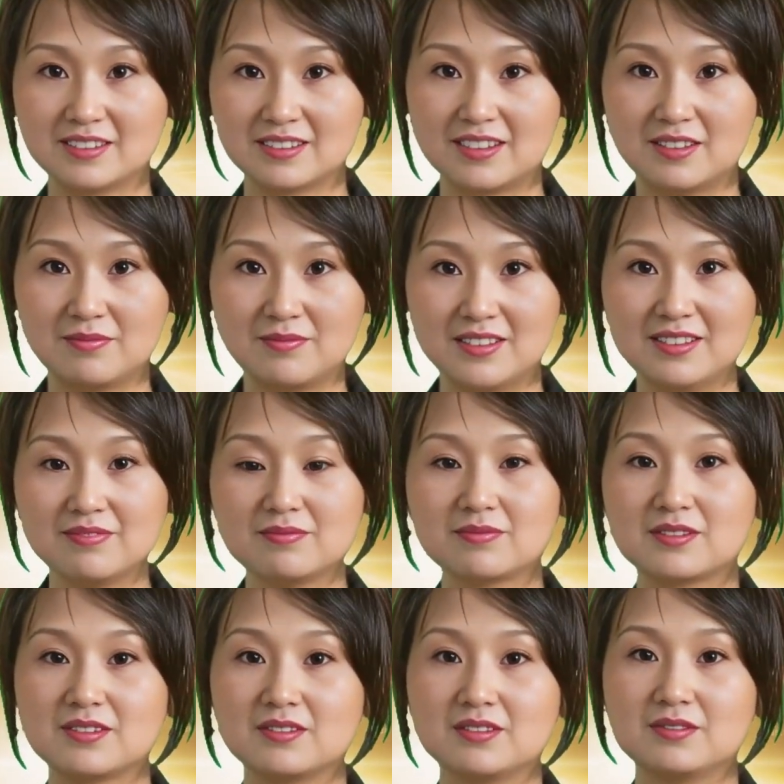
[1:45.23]
台湾渔
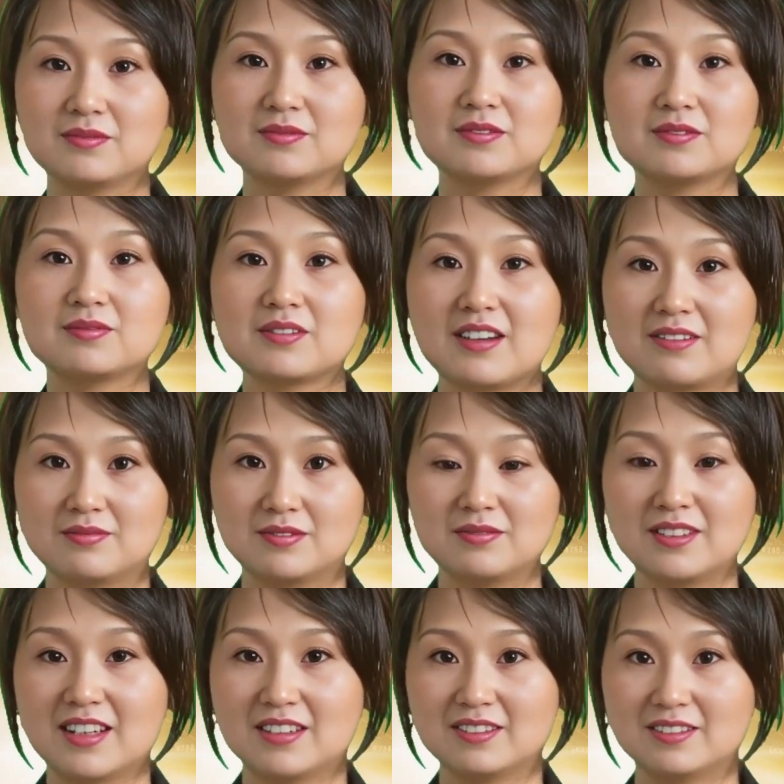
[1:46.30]
民发现后报
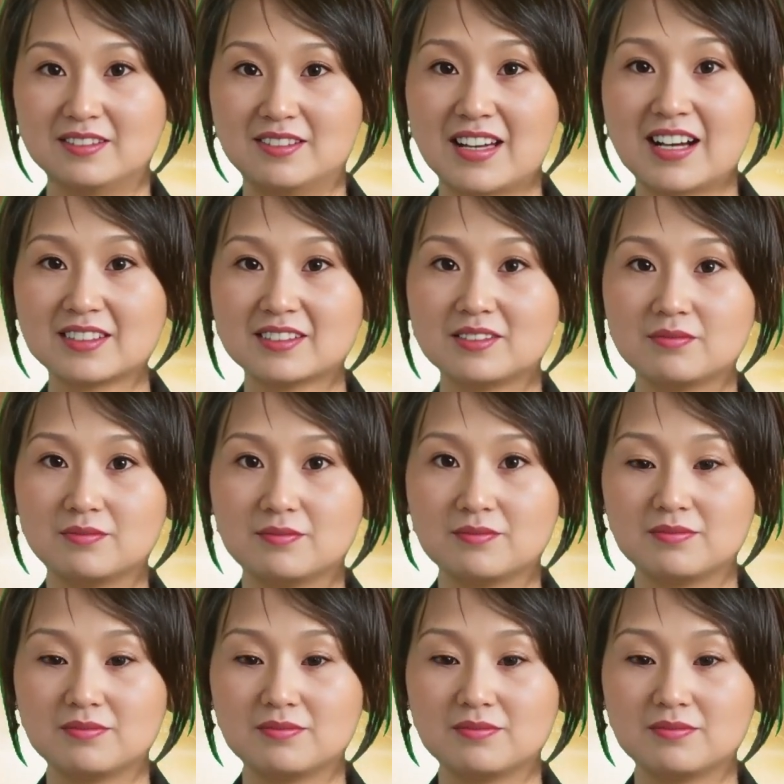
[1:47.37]
告了海巡署，